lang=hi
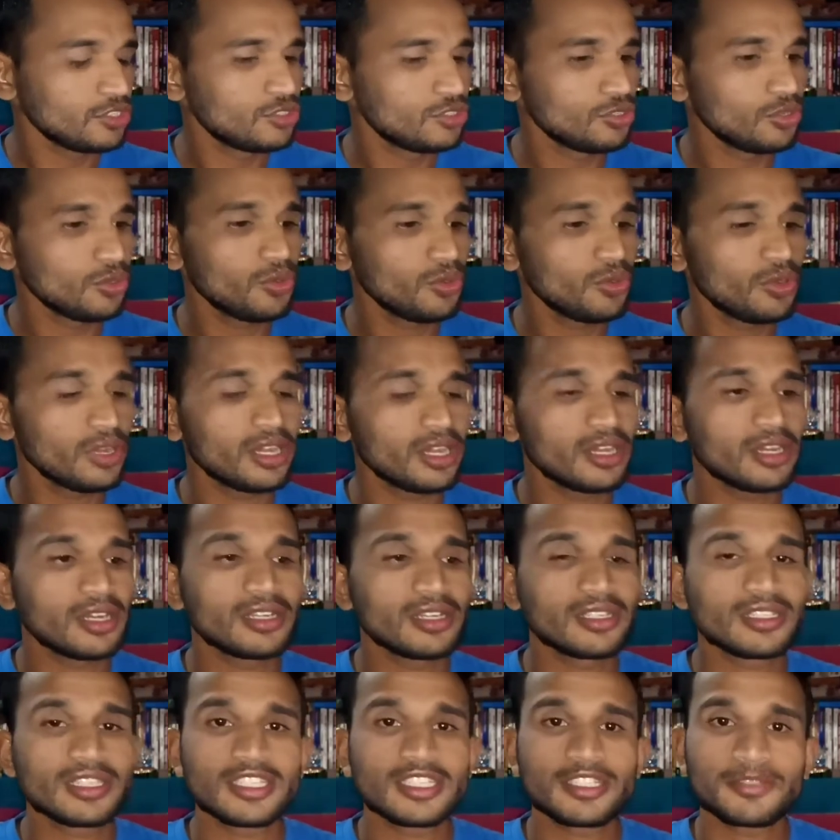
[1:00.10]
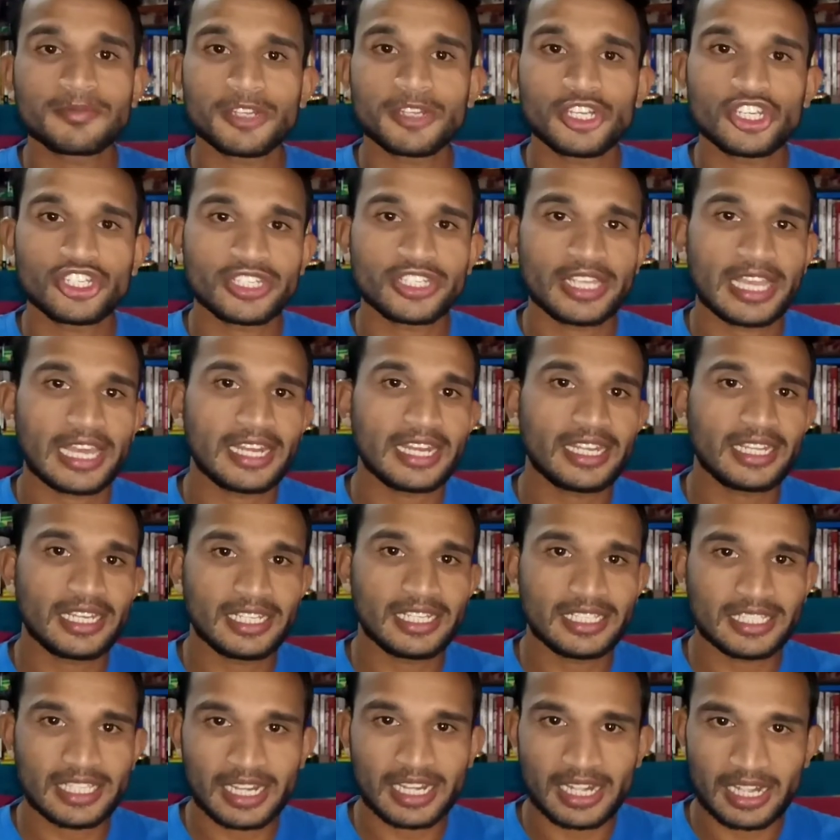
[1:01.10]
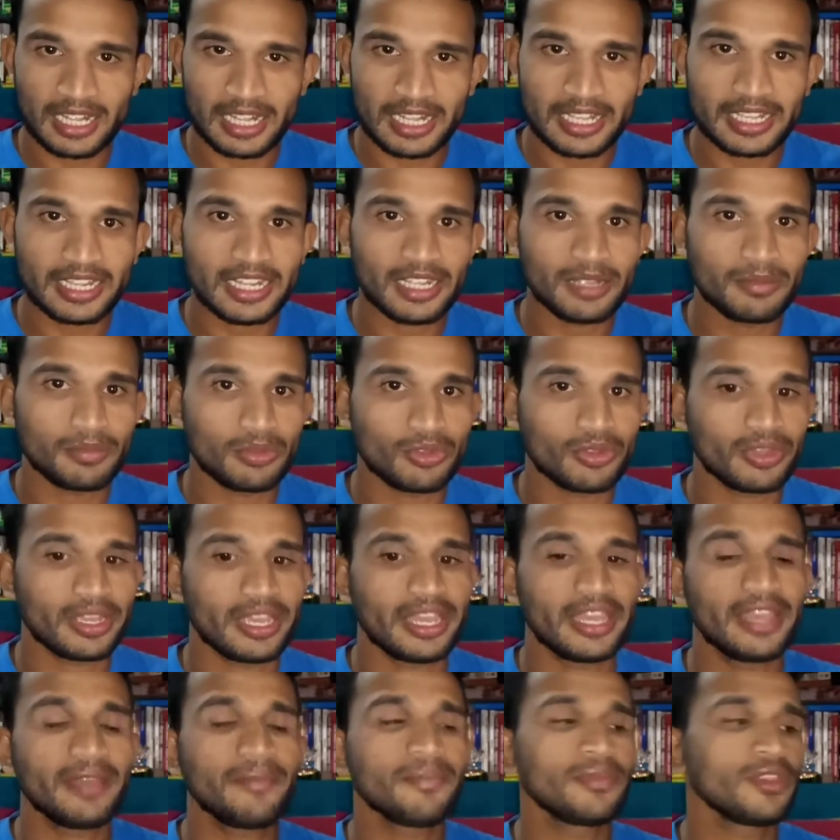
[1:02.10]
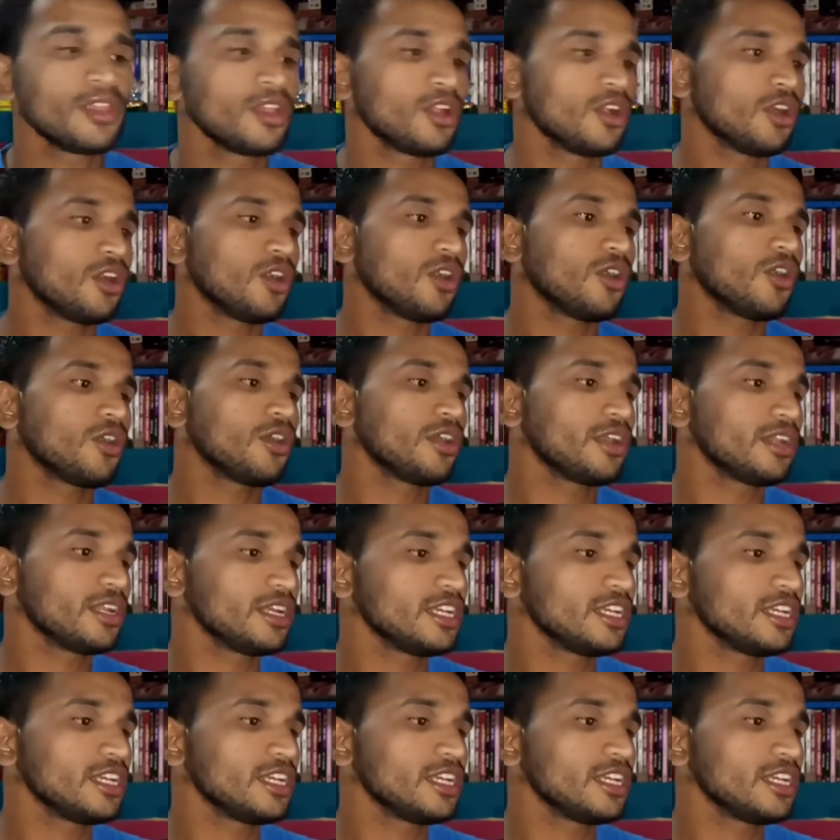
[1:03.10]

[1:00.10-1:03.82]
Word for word: जो स्पिरिचुअलिटी uh, से रिलेटेड बुक है और